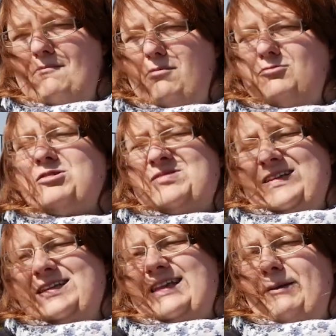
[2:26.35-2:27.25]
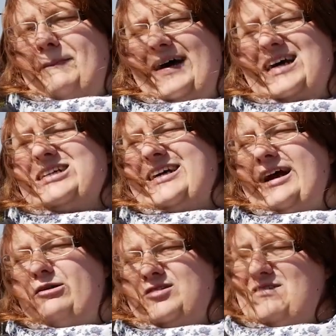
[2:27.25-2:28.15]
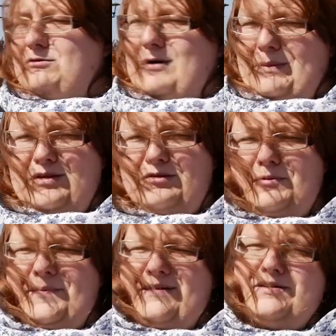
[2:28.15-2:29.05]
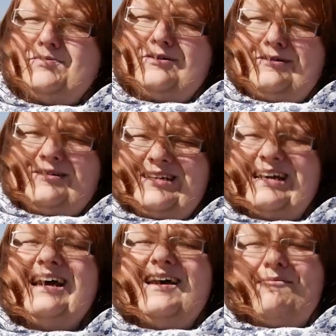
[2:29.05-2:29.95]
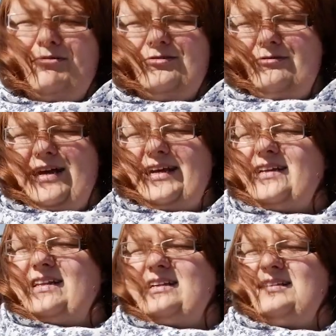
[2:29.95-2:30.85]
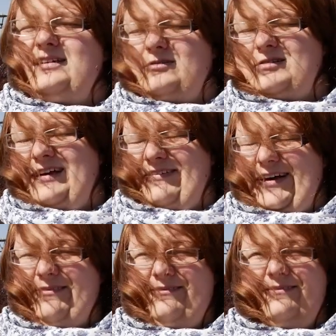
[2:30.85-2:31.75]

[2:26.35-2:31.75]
Bo Duch Święty tak ma, że jak go zawołamy, to po pierwsze przychodzi, po drugie nigdy nas nie zostawia.